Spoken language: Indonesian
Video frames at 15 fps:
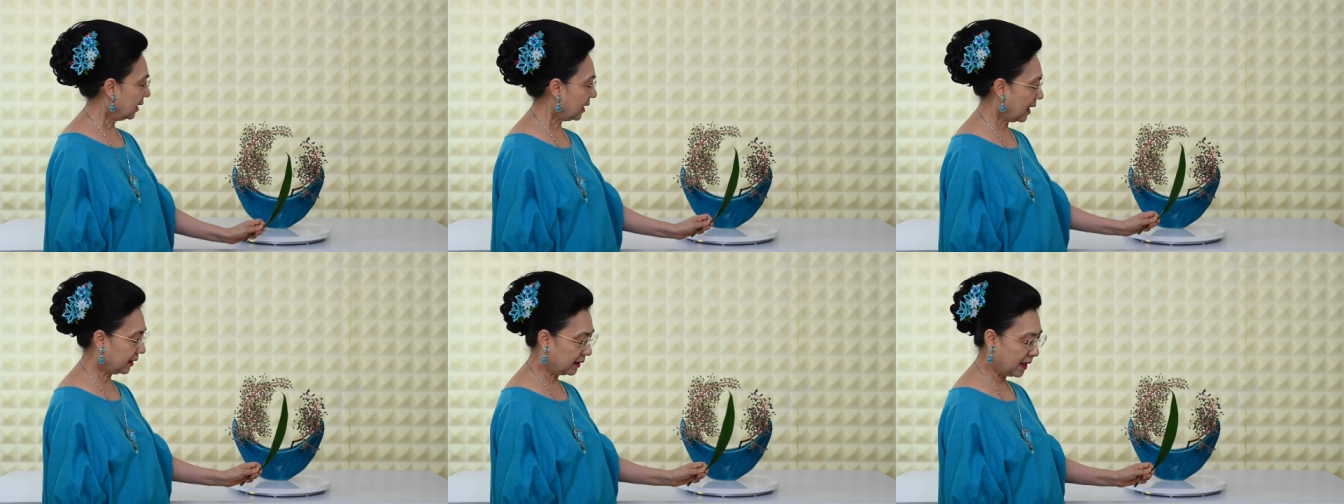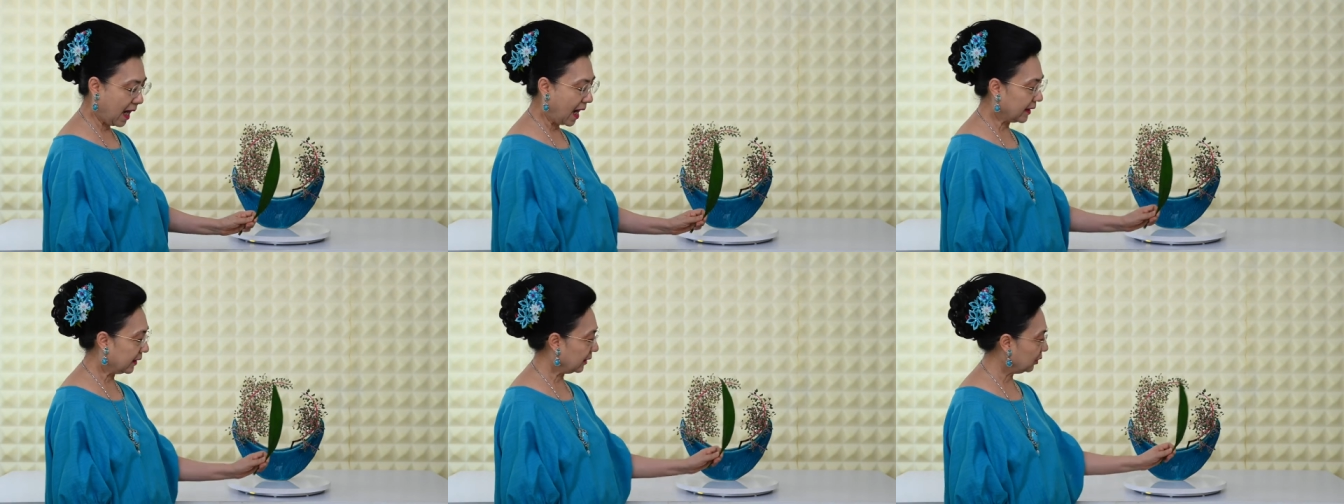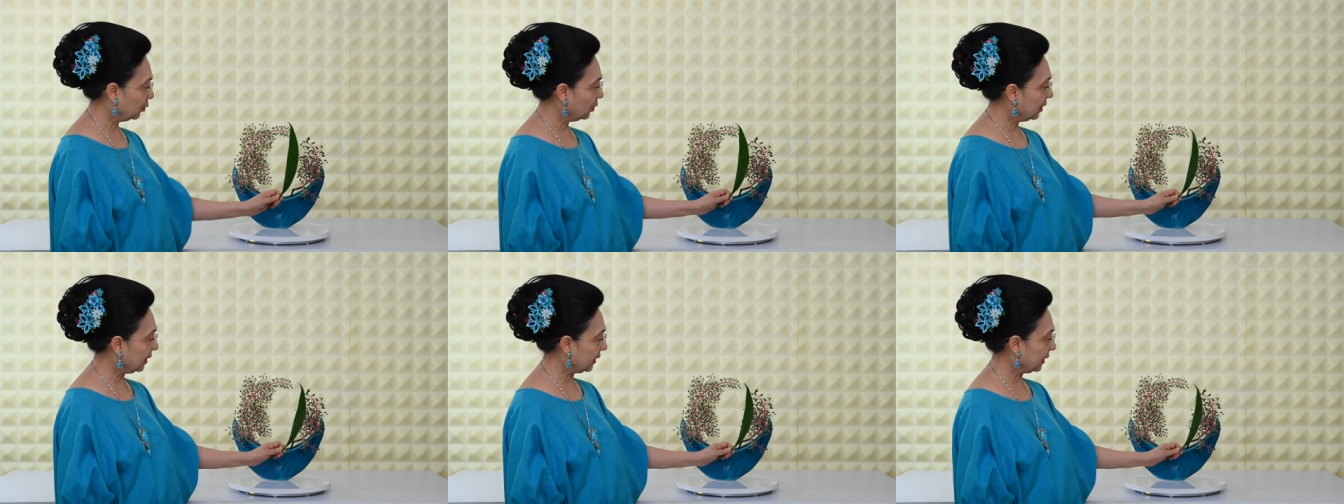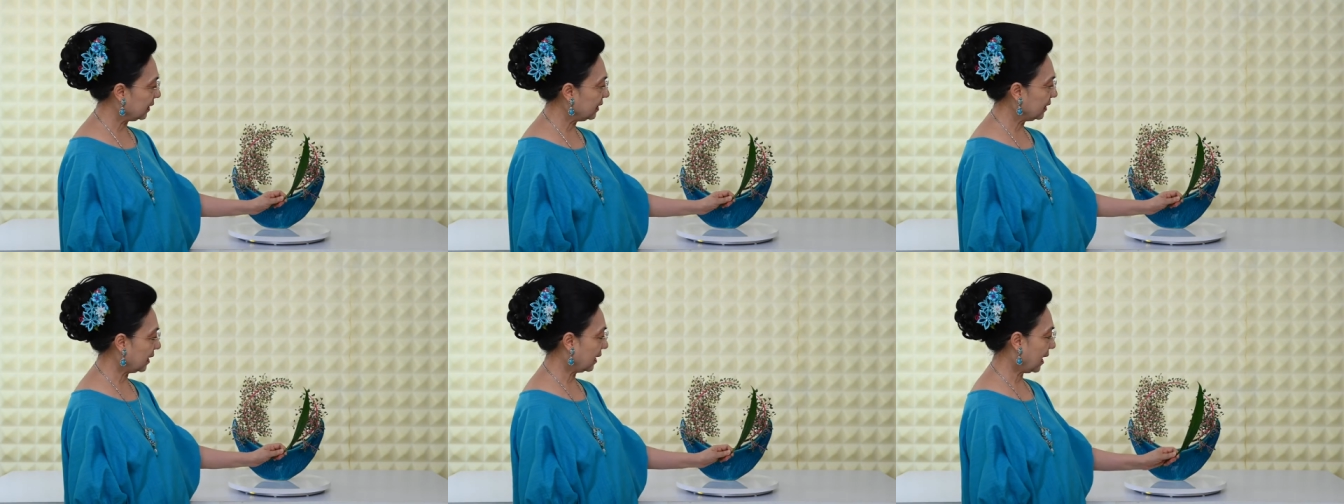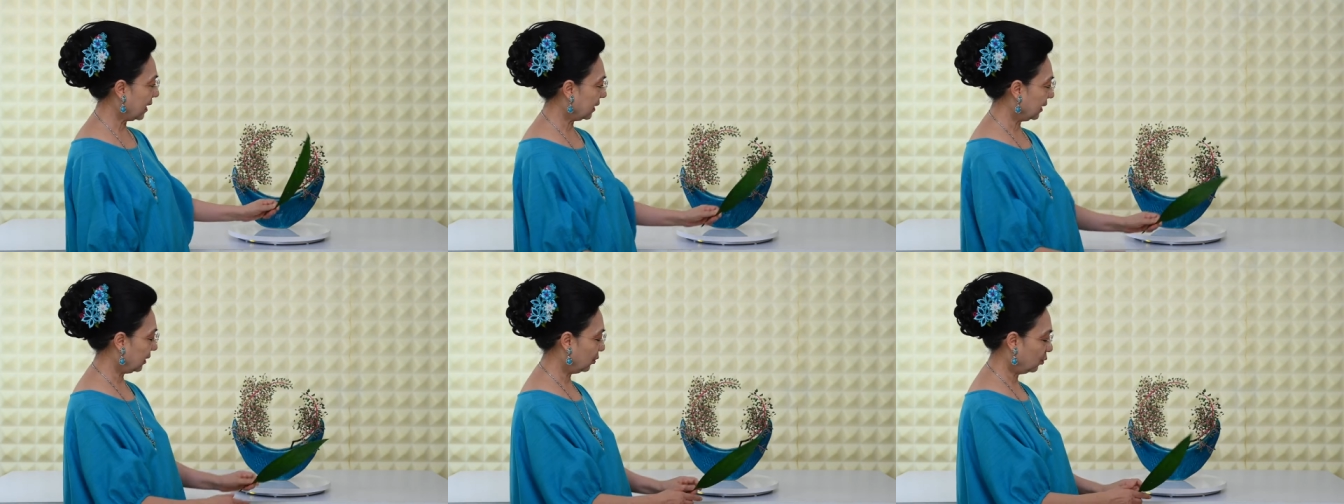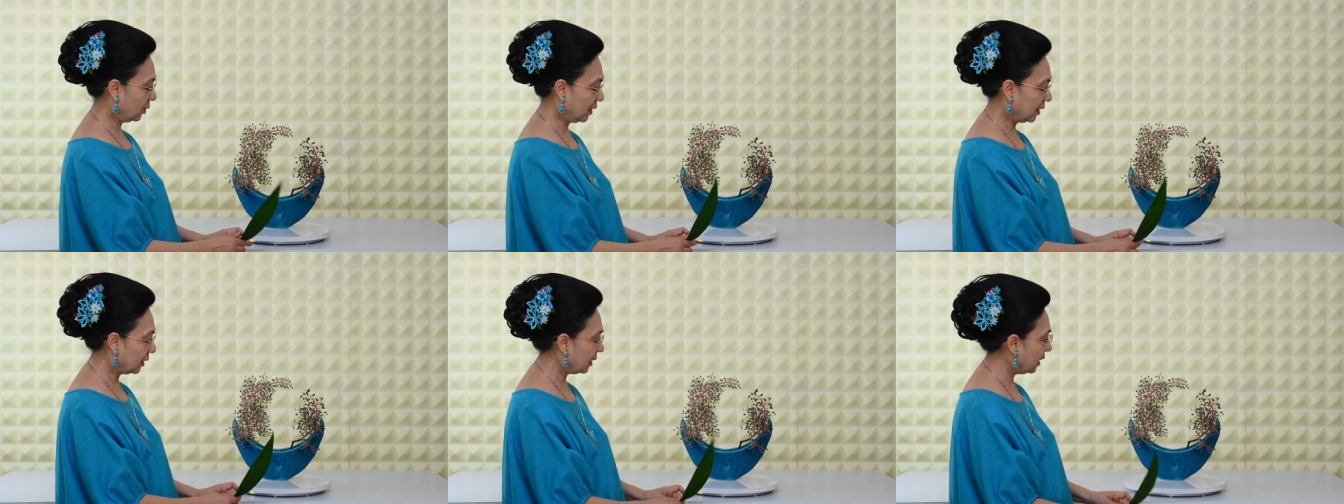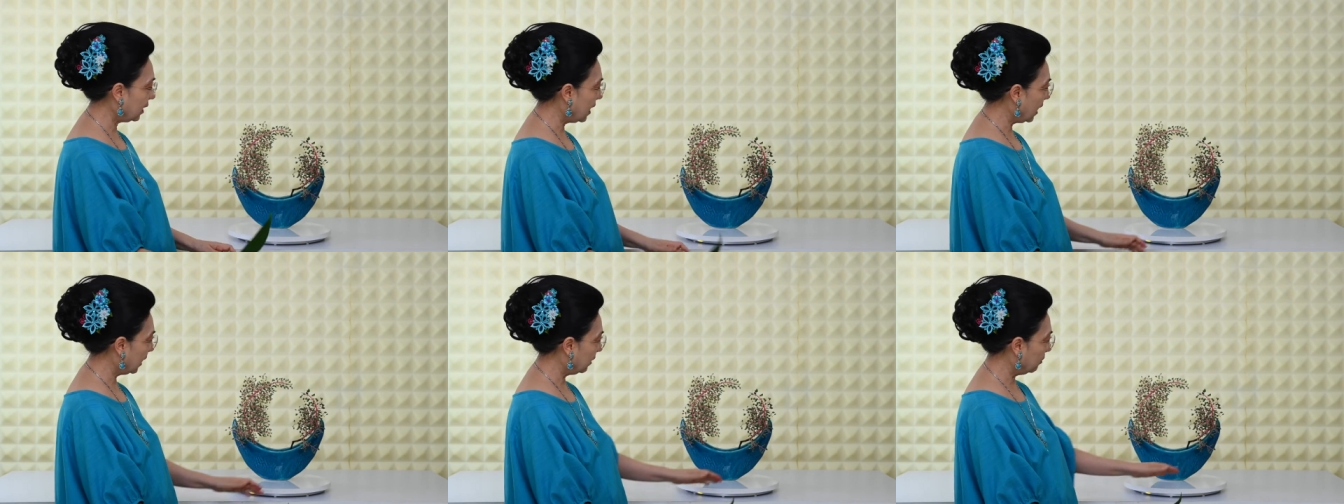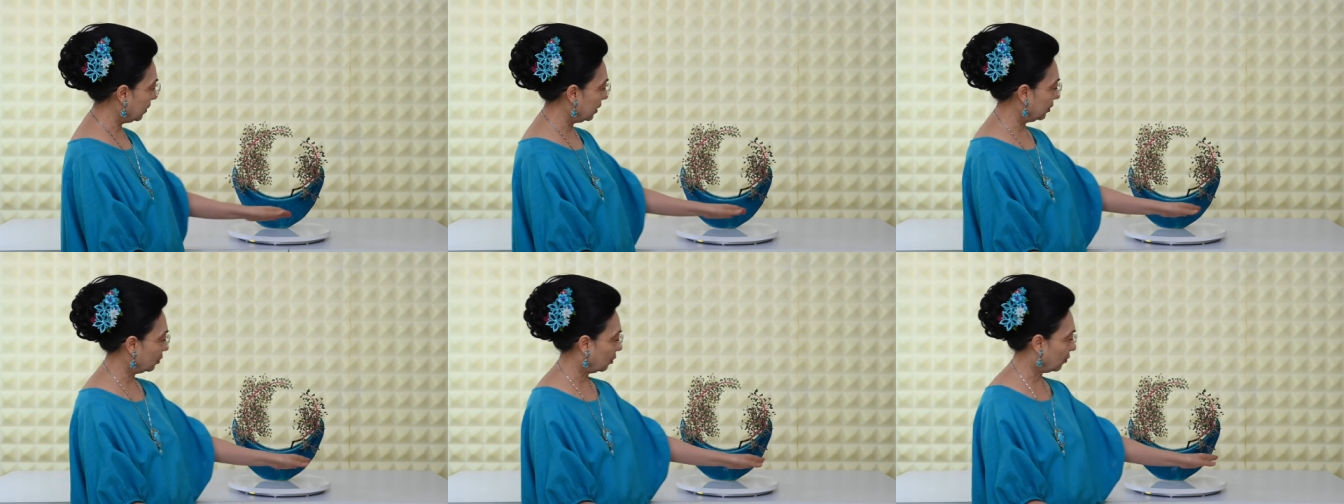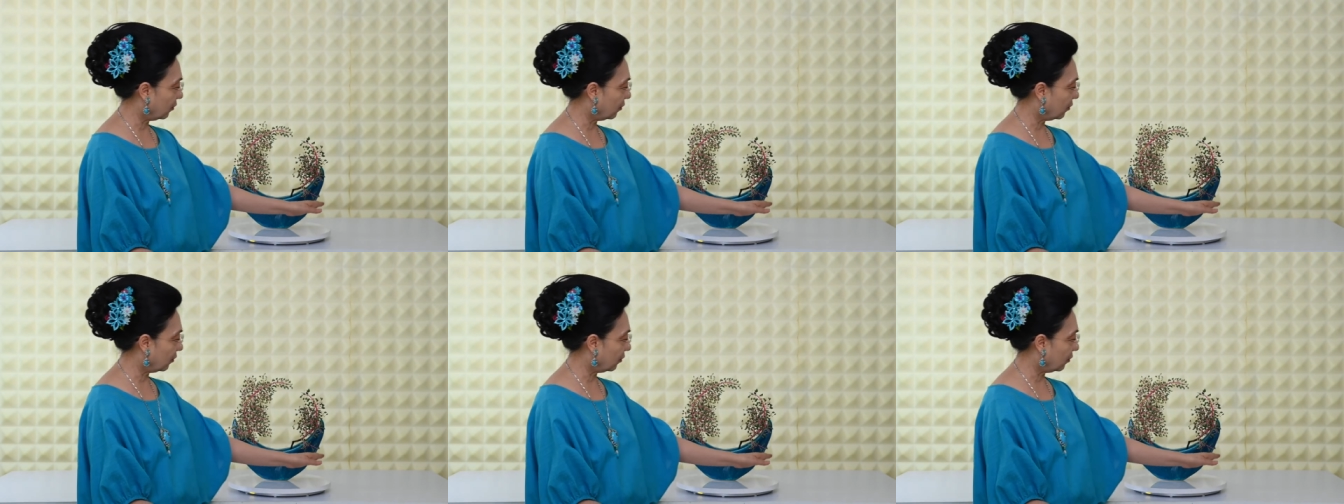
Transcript: Dan dia ada unity-nya nanti, unity dari bentuk